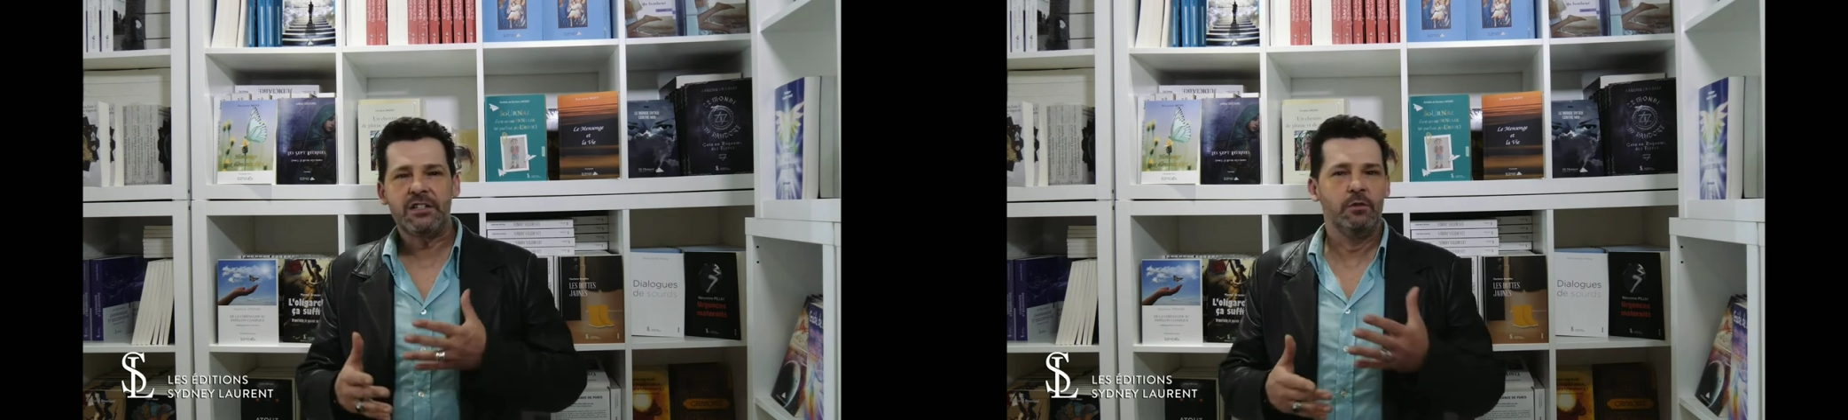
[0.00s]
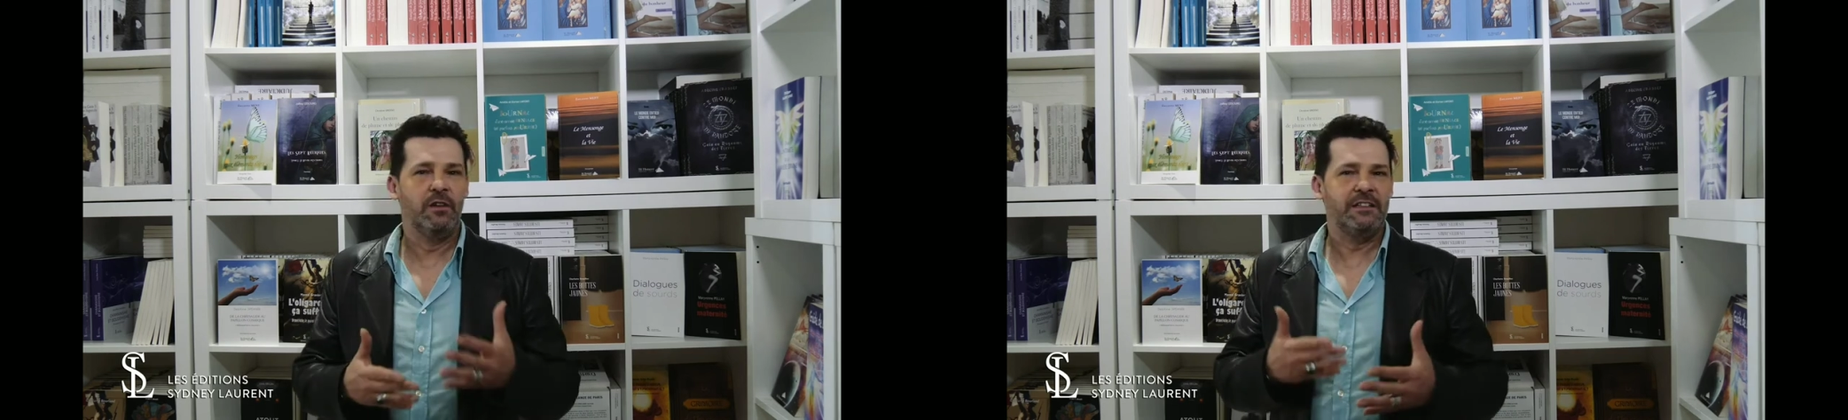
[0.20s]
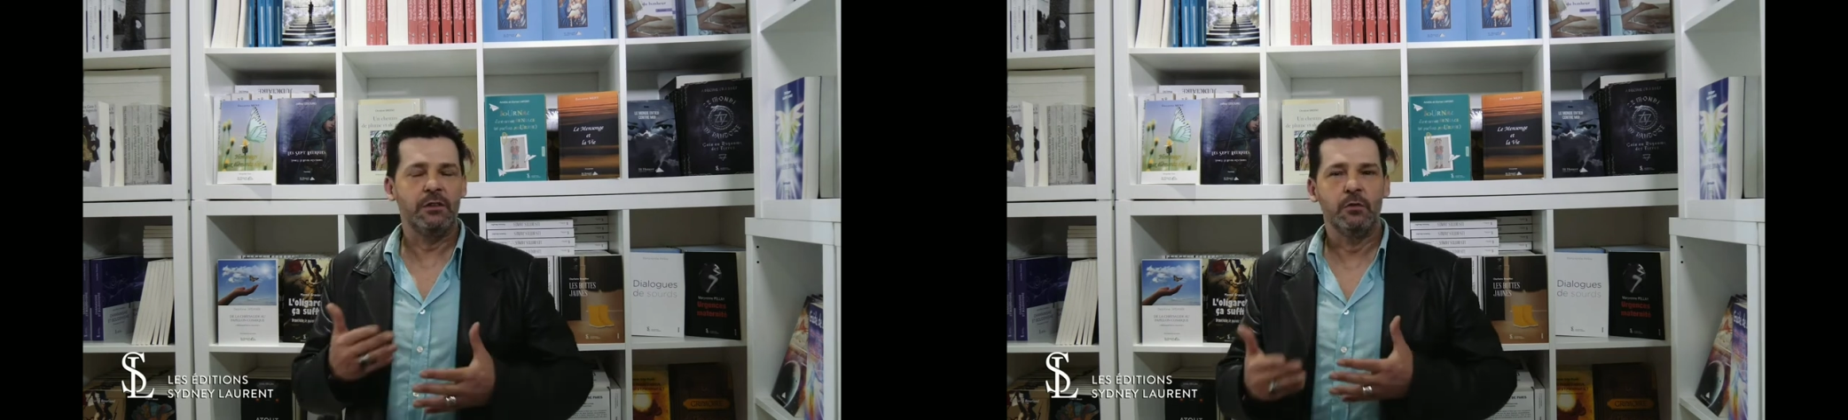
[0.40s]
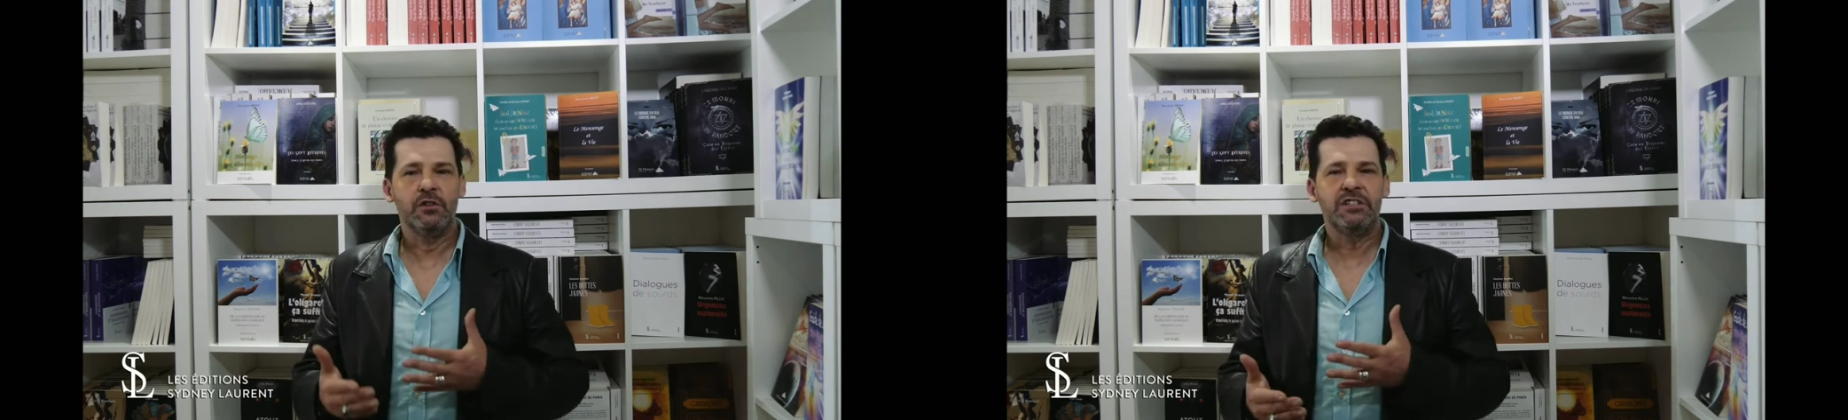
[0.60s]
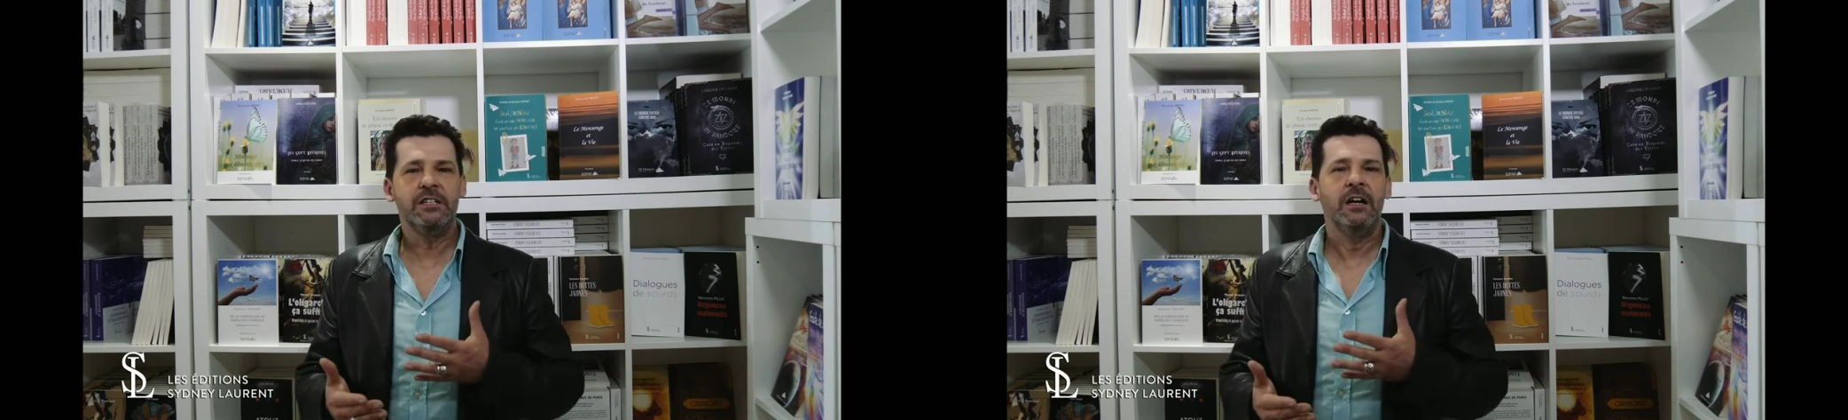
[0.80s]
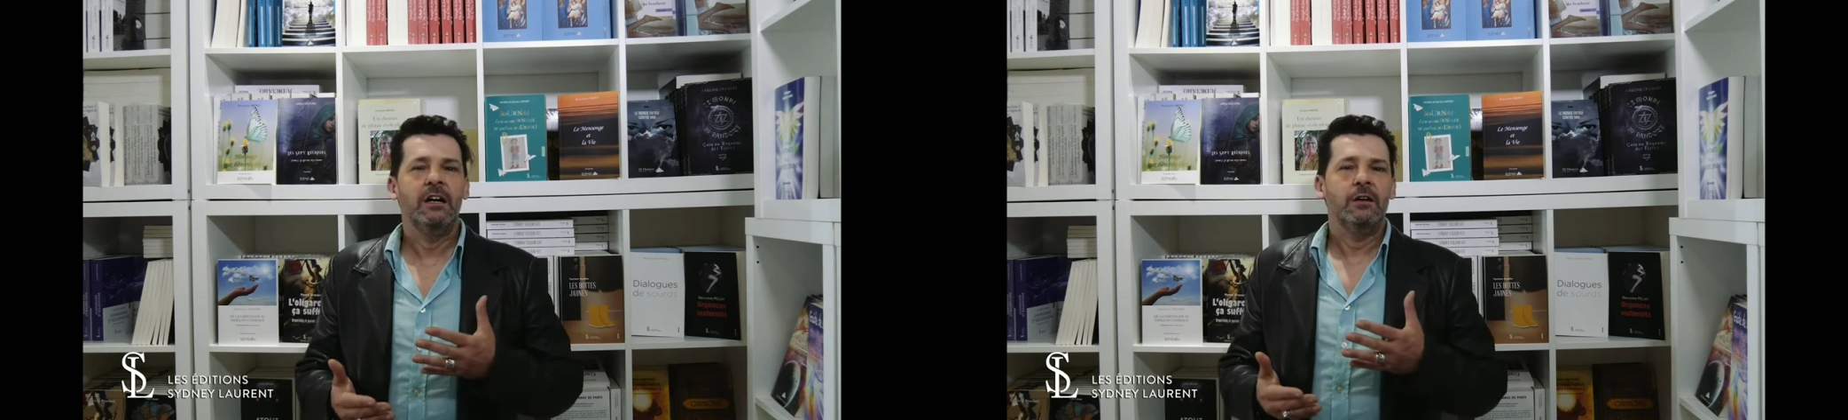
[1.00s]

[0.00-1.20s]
des nouvelles technologies